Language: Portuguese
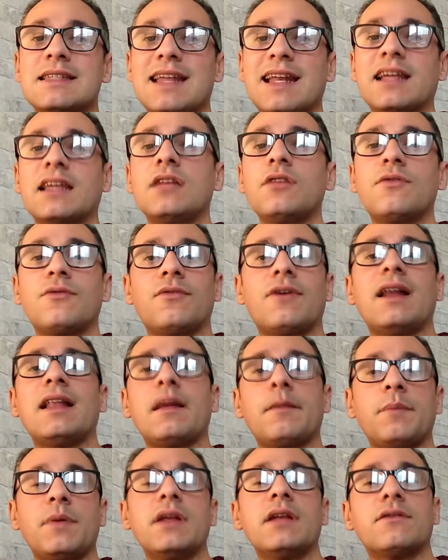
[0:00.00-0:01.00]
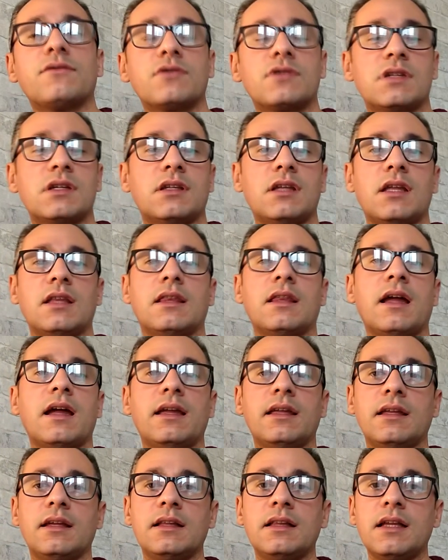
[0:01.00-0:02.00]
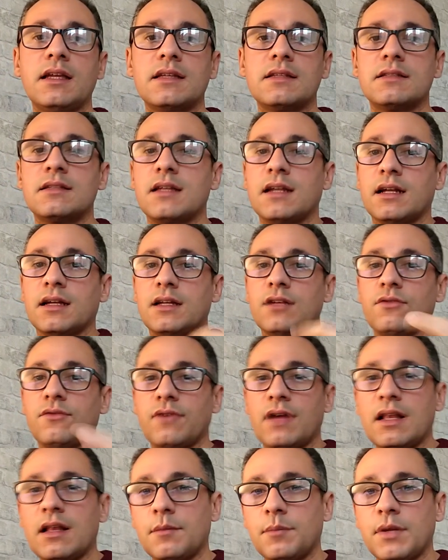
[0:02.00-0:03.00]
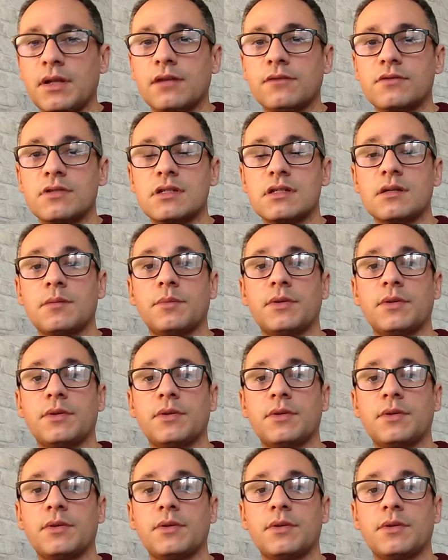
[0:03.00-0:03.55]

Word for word: Será que não vale a pena você tentar em inglês? Será que não vale a pena você se